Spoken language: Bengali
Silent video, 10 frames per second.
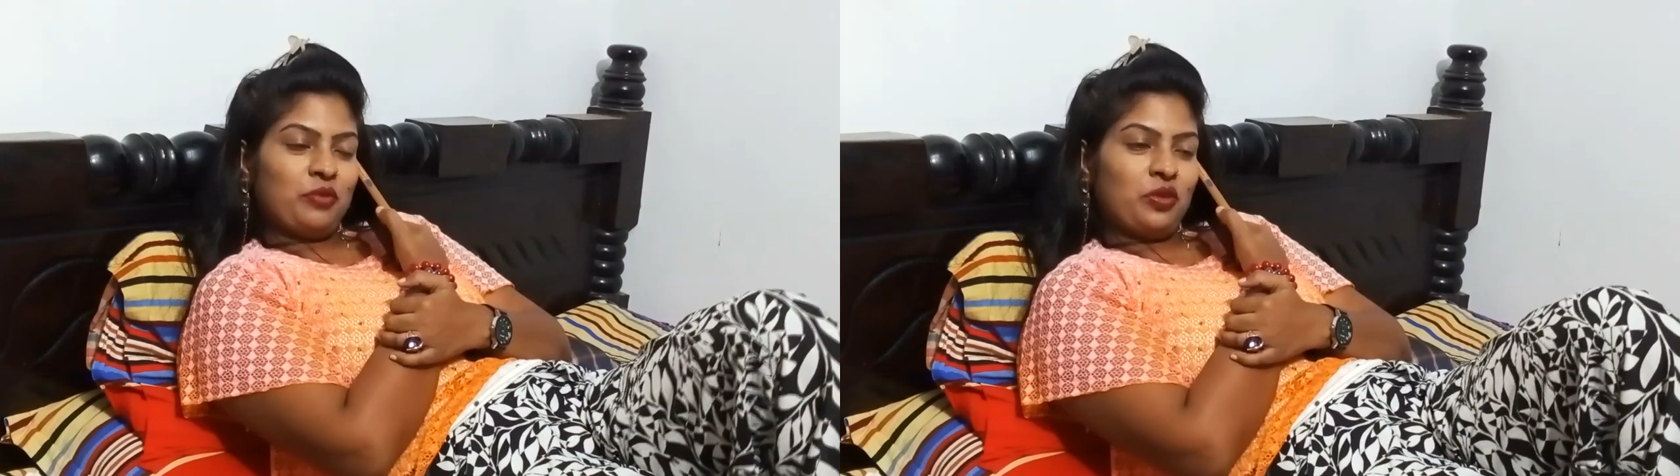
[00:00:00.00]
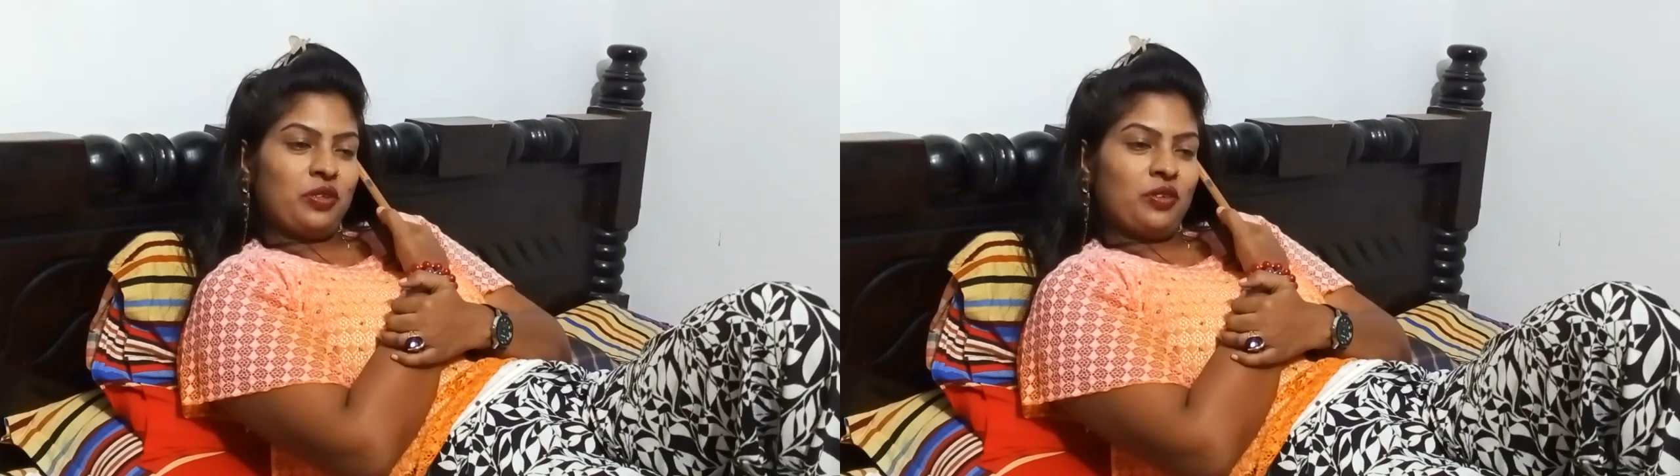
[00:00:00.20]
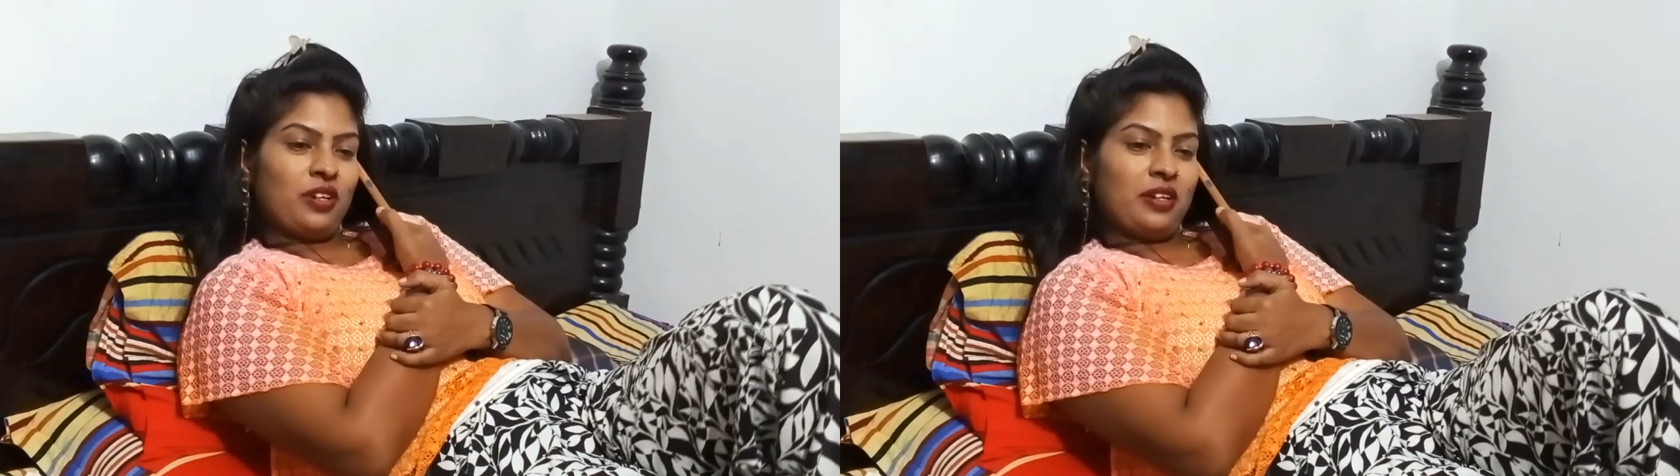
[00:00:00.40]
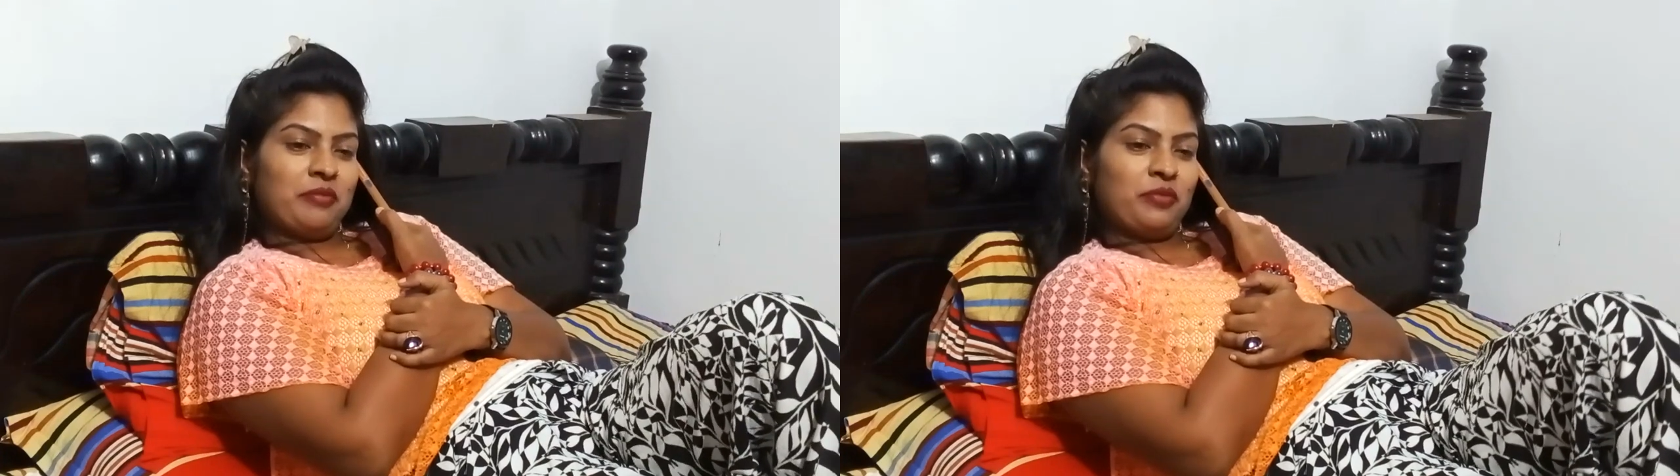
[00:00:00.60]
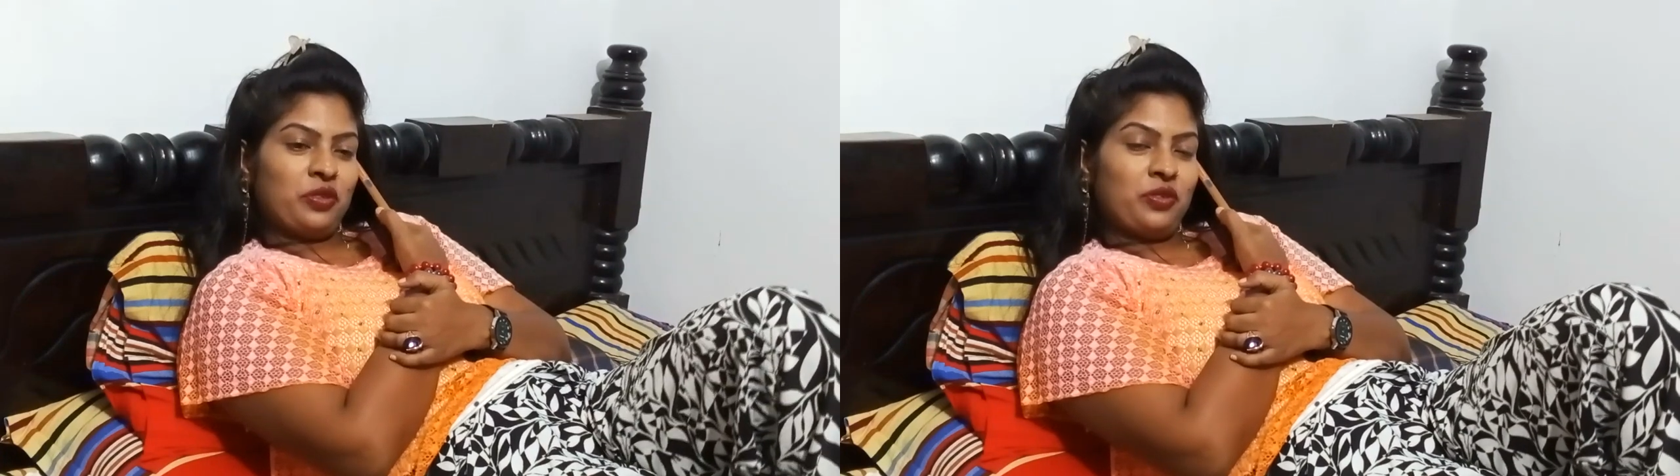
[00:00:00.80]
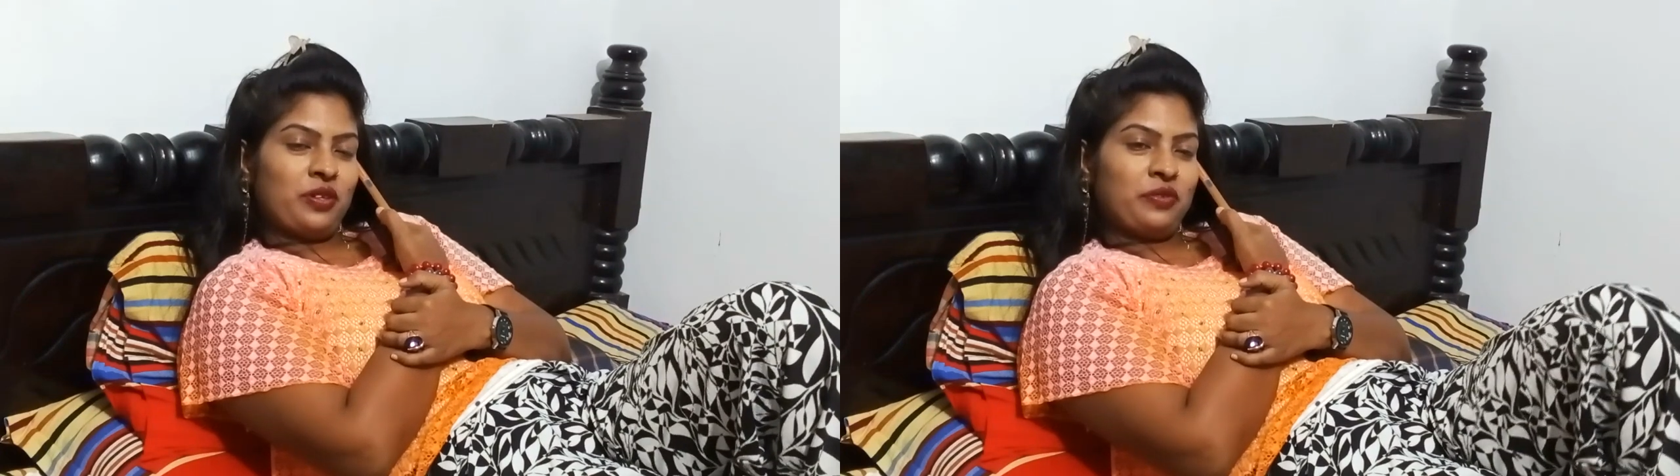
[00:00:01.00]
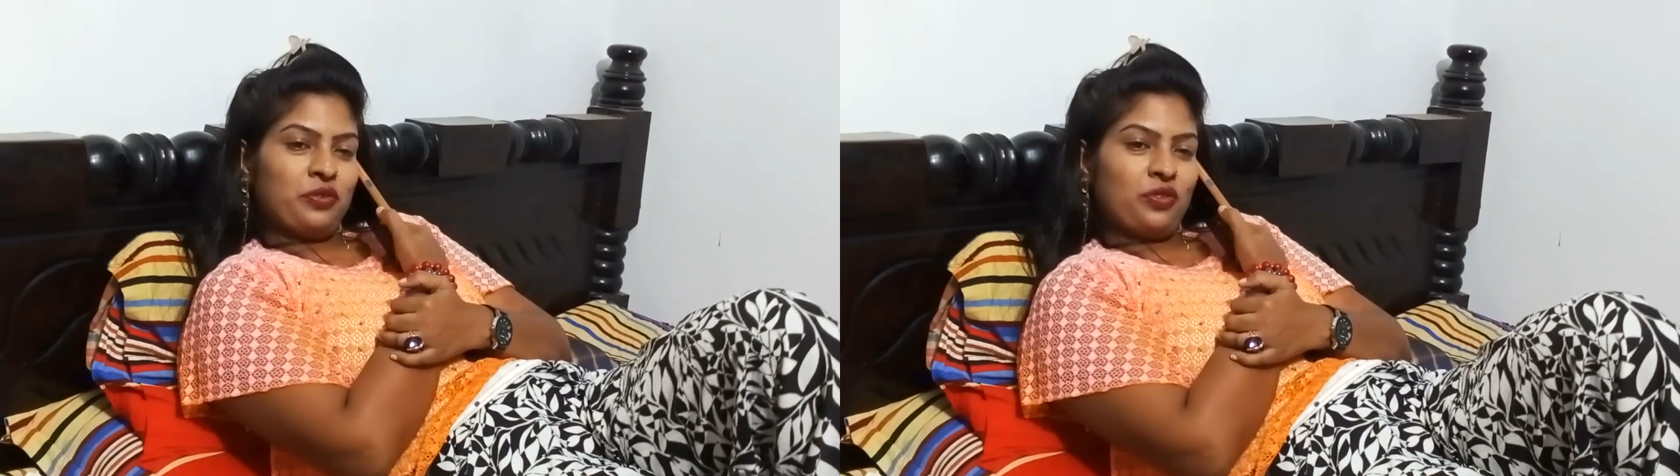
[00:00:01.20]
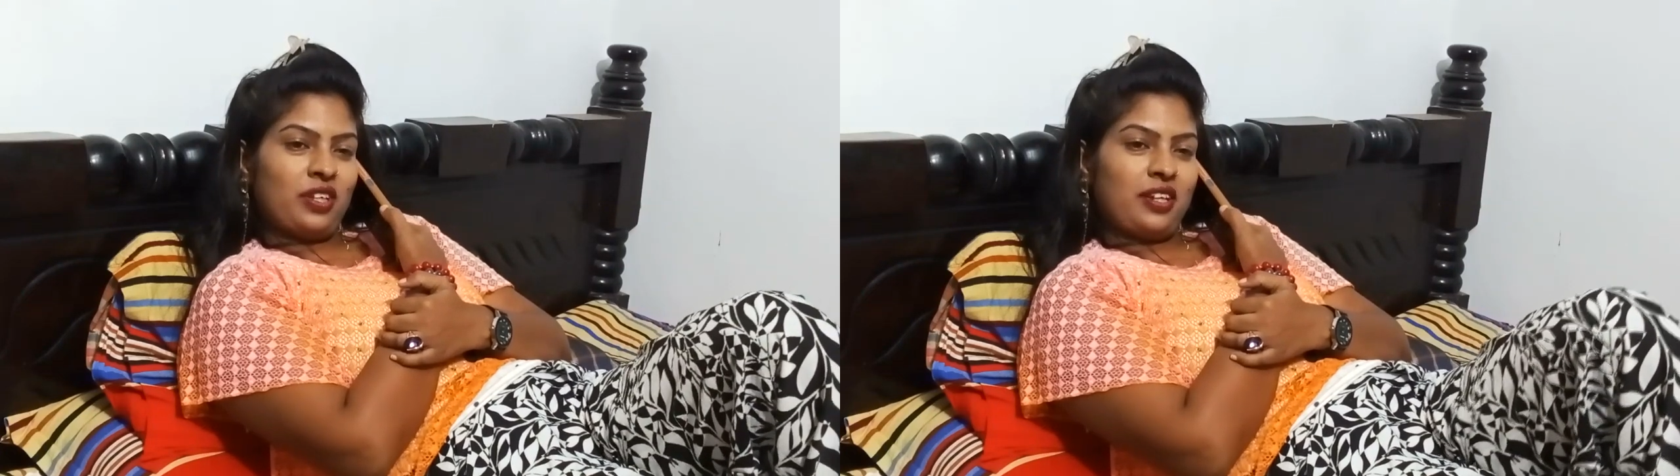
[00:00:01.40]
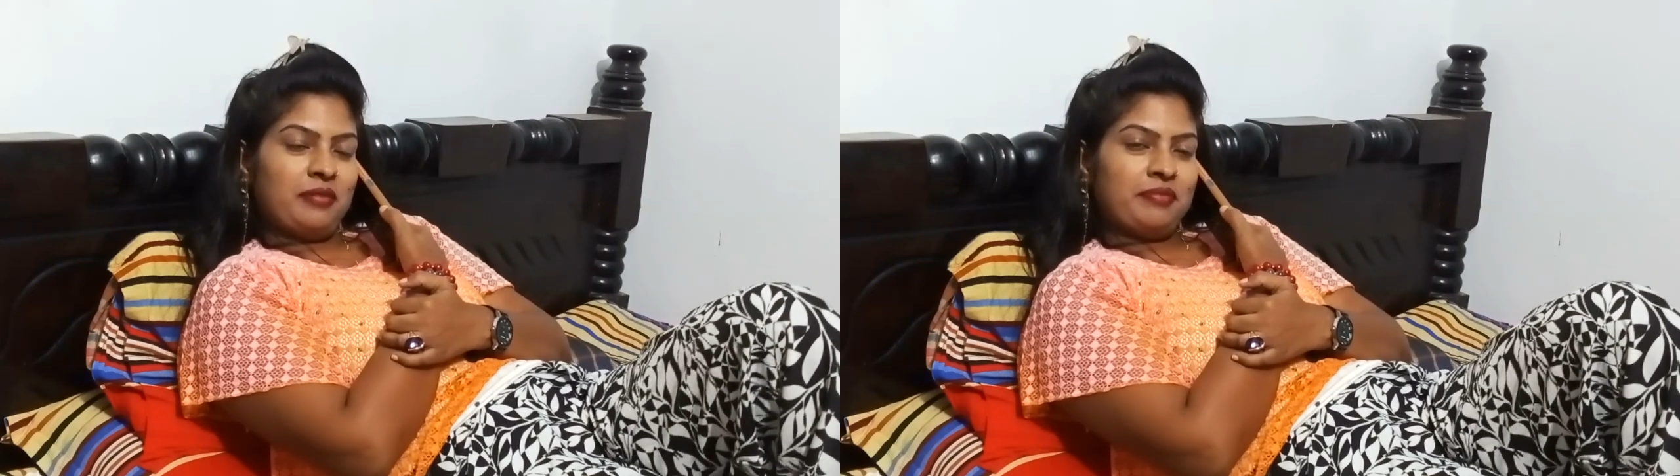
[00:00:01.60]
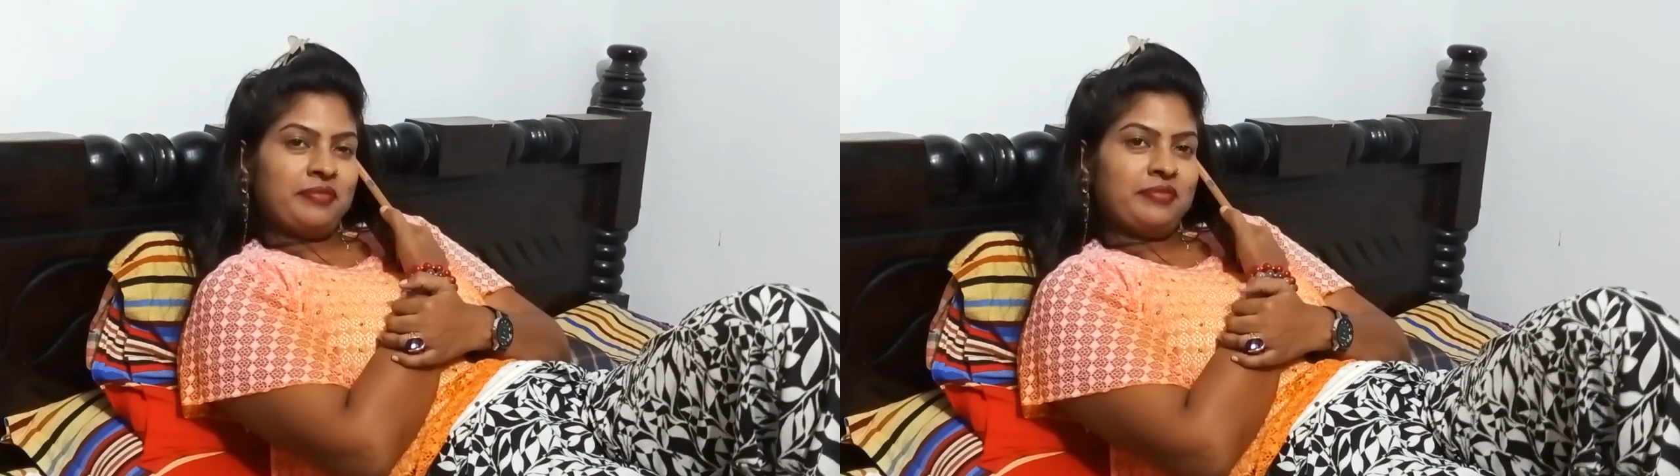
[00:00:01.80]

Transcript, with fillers: মনে করলাম মনে করে ফোন দিলাম